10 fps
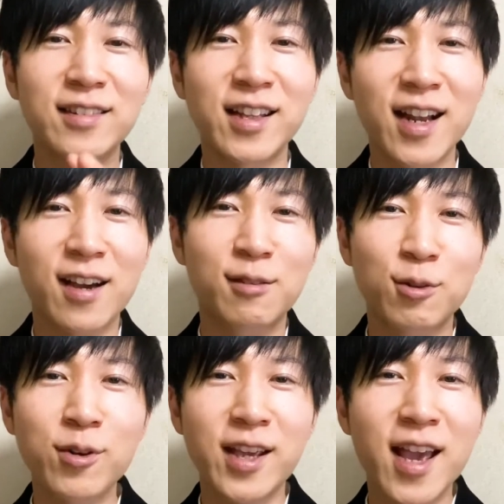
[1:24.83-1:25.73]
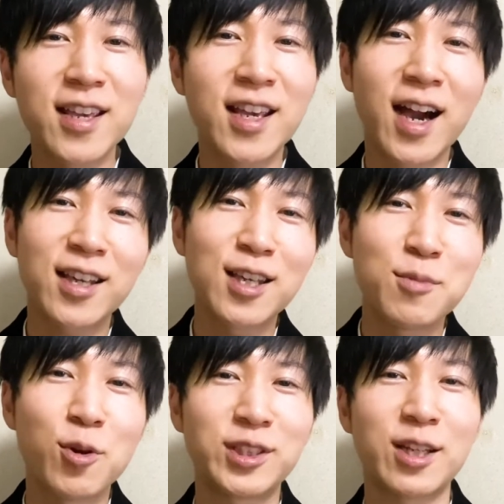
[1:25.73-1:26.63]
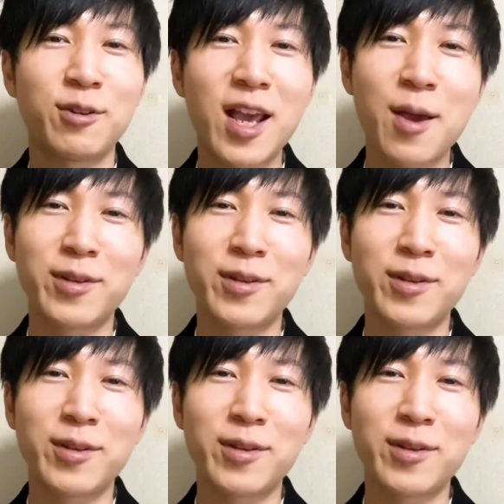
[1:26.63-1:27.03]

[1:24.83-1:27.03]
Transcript: てなんかすごい縁起がいい名字だよね、